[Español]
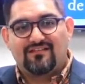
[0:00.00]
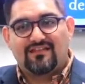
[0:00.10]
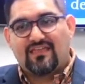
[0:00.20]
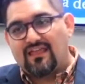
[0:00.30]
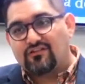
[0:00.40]

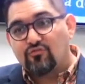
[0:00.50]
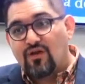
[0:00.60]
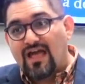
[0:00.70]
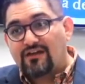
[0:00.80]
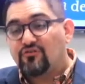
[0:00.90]
¿Quieres un
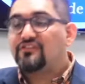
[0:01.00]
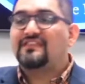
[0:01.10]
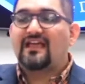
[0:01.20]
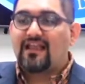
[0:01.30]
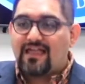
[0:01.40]
carro?
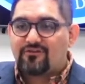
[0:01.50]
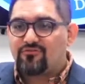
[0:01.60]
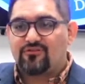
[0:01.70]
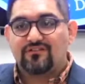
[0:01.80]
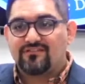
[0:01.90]
Decláralo en
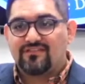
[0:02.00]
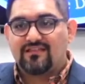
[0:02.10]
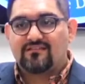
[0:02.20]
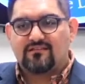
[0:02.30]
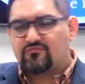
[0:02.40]

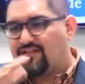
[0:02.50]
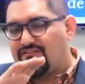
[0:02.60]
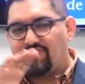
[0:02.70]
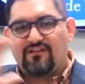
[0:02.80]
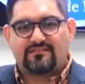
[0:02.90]
existencia. Es una
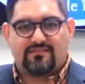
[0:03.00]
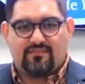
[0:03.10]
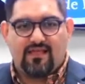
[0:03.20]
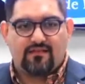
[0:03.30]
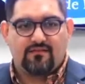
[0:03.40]

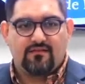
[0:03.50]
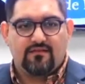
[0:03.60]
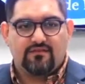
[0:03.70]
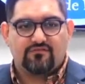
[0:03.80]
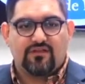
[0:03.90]
falsedad,
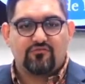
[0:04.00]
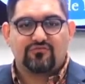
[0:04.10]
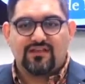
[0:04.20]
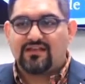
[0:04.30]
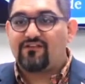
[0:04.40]
es una
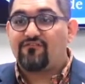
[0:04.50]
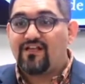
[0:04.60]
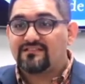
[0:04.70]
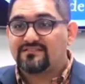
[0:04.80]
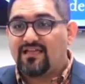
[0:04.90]
doctrina
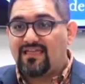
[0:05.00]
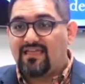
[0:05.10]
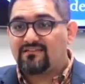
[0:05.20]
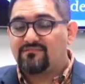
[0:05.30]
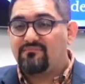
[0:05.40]
falsa y
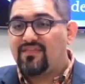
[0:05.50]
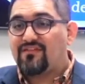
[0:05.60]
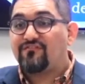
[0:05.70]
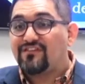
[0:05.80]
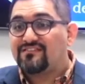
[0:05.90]
es
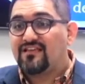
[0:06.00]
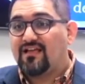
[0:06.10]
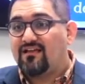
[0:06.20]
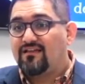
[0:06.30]
metafísica.